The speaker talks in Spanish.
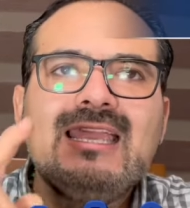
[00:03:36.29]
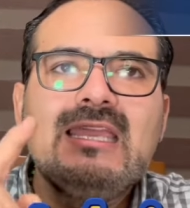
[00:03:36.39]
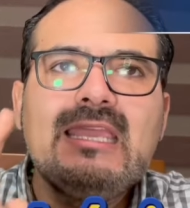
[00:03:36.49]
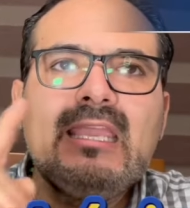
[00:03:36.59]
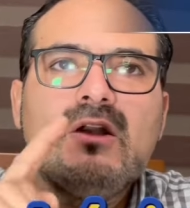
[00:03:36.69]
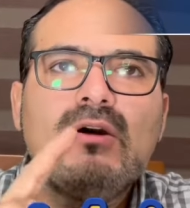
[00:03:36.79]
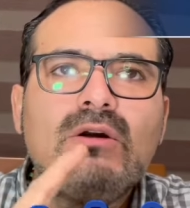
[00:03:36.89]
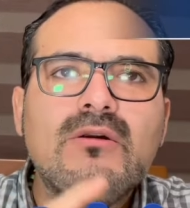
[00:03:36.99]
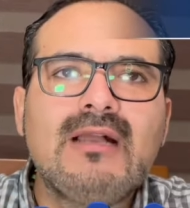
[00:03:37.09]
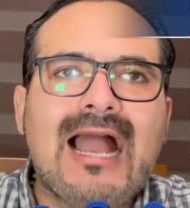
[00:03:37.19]
y
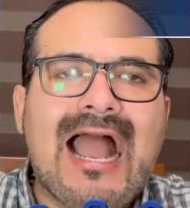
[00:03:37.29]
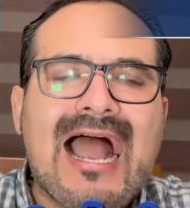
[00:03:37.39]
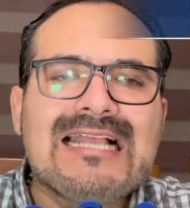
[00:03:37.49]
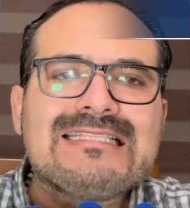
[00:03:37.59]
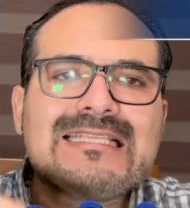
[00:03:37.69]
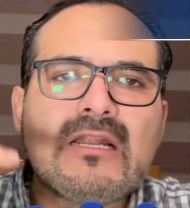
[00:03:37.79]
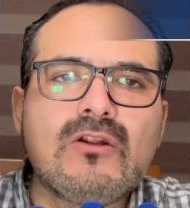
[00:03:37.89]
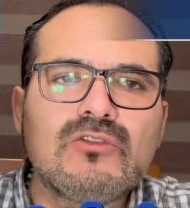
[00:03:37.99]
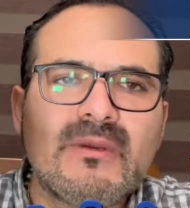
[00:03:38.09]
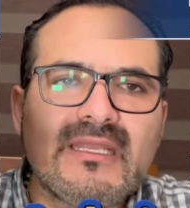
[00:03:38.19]
o hasta
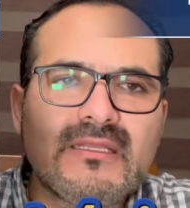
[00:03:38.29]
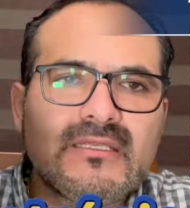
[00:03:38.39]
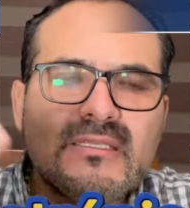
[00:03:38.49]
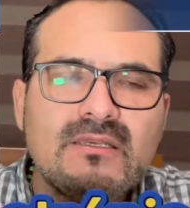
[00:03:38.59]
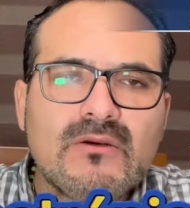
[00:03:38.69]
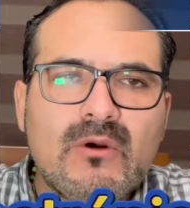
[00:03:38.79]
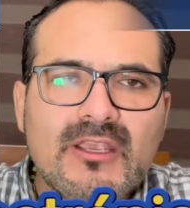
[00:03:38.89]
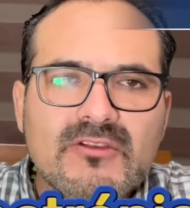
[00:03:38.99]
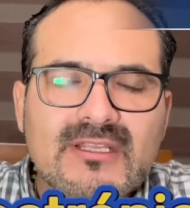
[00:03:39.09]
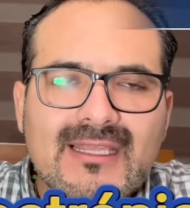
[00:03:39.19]
los 25
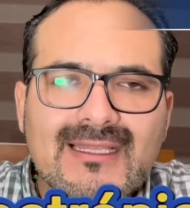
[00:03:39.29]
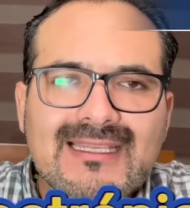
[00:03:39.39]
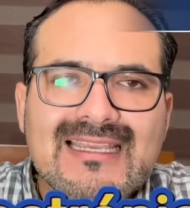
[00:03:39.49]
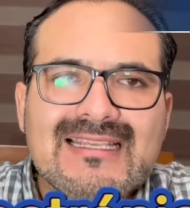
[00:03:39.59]
años de edad